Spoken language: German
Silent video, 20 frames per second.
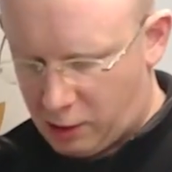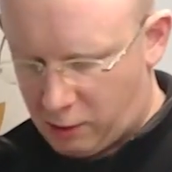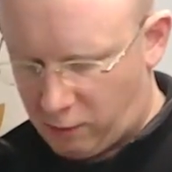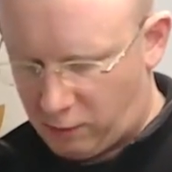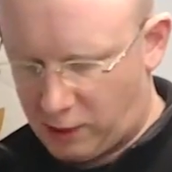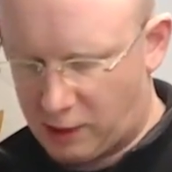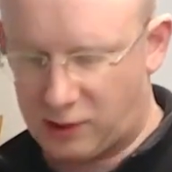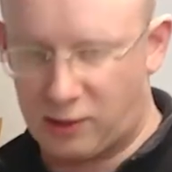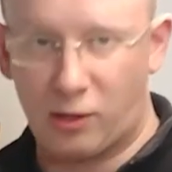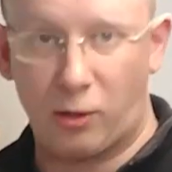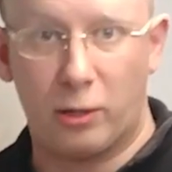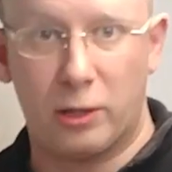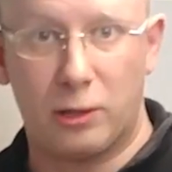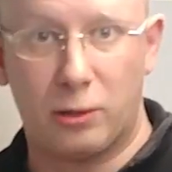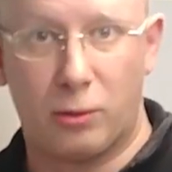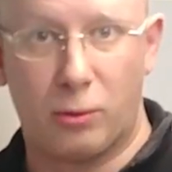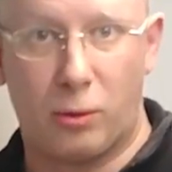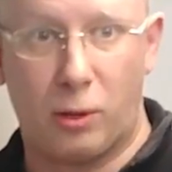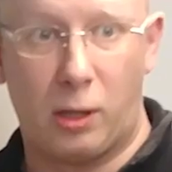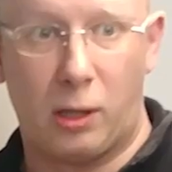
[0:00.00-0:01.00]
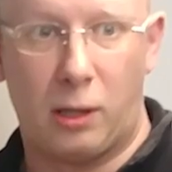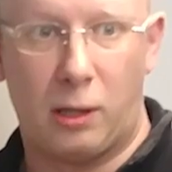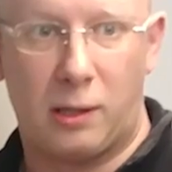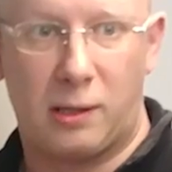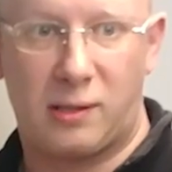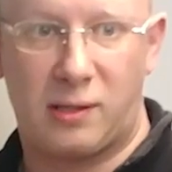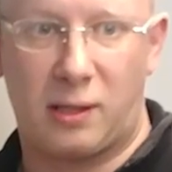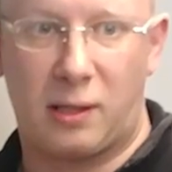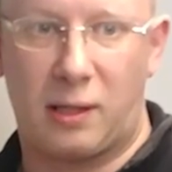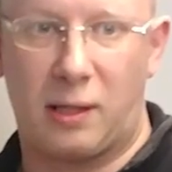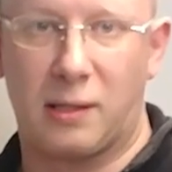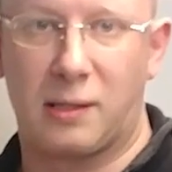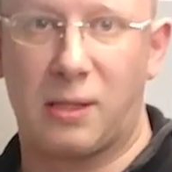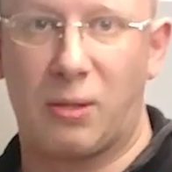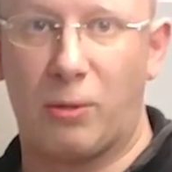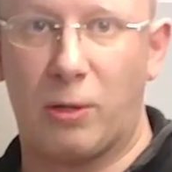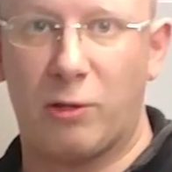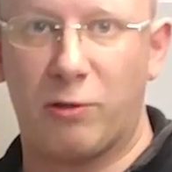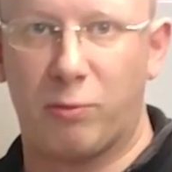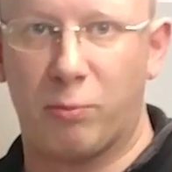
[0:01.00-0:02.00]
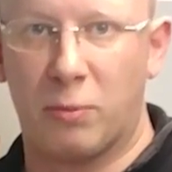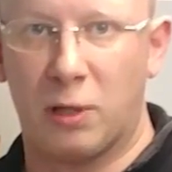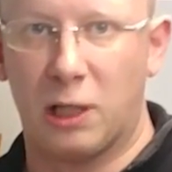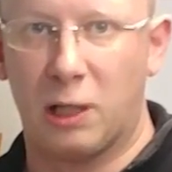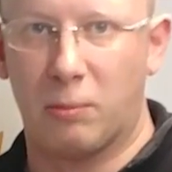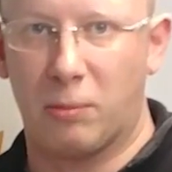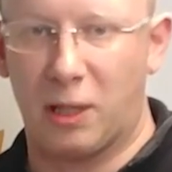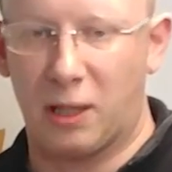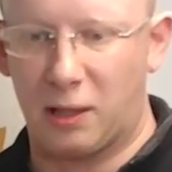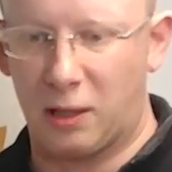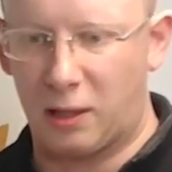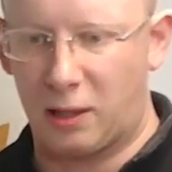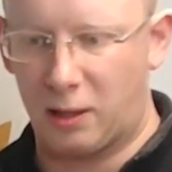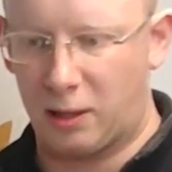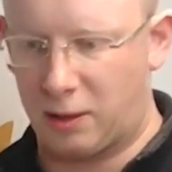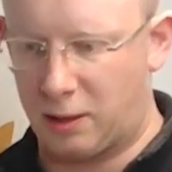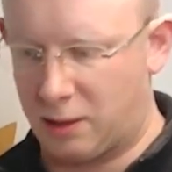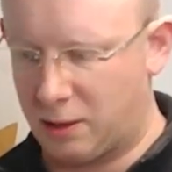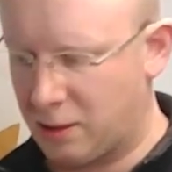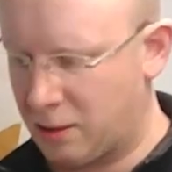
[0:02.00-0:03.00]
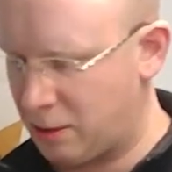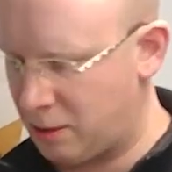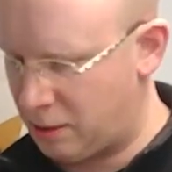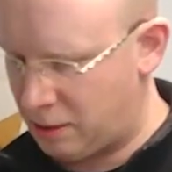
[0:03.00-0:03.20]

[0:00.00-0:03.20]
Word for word: Wir sollen nur ca. 12 mm rein.